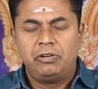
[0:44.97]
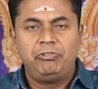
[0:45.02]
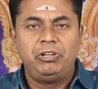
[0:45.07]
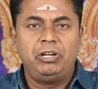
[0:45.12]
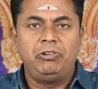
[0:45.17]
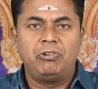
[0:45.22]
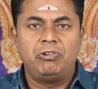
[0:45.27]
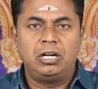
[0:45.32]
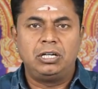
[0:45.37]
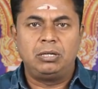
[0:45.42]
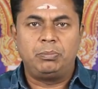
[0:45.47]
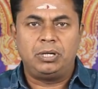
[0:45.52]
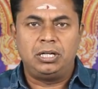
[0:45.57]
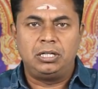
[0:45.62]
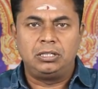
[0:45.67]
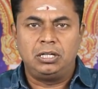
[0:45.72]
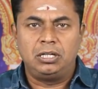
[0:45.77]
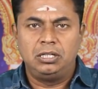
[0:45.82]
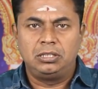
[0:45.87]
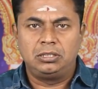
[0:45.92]
விரிவான
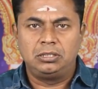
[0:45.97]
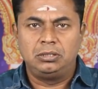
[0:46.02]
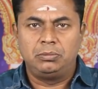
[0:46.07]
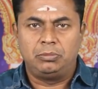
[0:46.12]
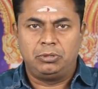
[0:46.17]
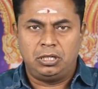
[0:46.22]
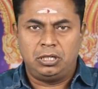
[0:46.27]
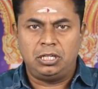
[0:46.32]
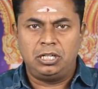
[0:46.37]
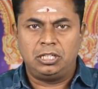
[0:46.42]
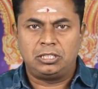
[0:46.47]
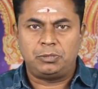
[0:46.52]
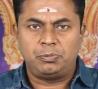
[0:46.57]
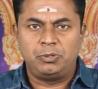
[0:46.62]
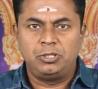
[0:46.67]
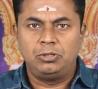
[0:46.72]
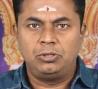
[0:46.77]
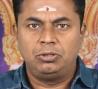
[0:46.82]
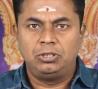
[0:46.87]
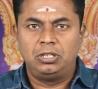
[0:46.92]
பலன்களுக்கு
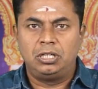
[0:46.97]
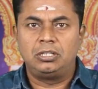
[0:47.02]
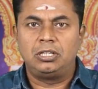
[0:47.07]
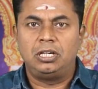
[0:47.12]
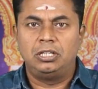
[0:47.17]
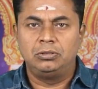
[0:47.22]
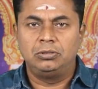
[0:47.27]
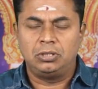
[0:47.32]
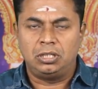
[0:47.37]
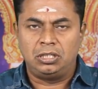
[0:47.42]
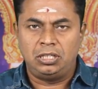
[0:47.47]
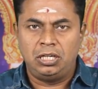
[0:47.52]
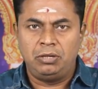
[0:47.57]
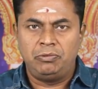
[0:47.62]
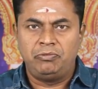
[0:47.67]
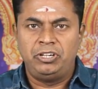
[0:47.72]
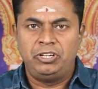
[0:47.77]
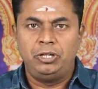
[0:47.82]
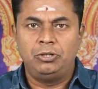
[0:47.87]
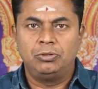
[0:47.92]
மகாலட்சுமி ஜோதிடத்துலேயும் அதே
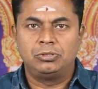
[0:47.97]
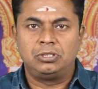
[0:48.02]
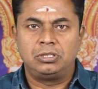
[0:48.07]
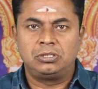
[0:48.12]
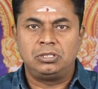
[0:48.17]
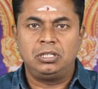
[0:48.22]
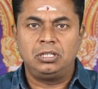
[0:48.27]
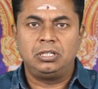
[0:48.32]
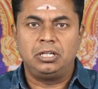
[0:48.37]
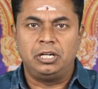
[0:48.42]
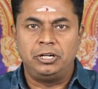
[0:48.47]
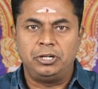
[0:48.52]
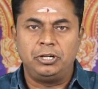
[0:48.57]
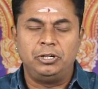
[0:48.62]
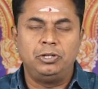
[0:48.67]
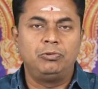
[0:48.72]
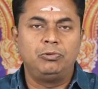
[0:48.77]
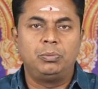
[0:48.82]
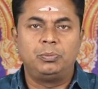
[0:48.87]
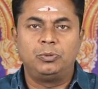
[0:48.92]
வீடியோஸஸை
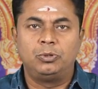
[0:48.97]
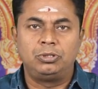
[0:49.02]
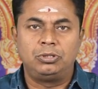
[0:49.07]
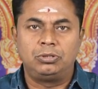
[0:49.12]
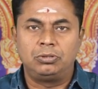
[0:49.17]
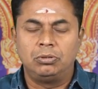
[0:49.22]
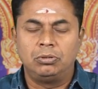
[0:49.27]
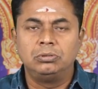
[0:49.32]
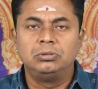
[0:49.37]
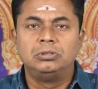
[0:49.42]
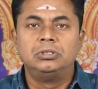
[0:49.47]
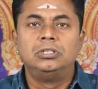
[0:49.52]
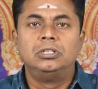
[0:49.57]
கண்டினியூவாக போட்டிருக்கோம்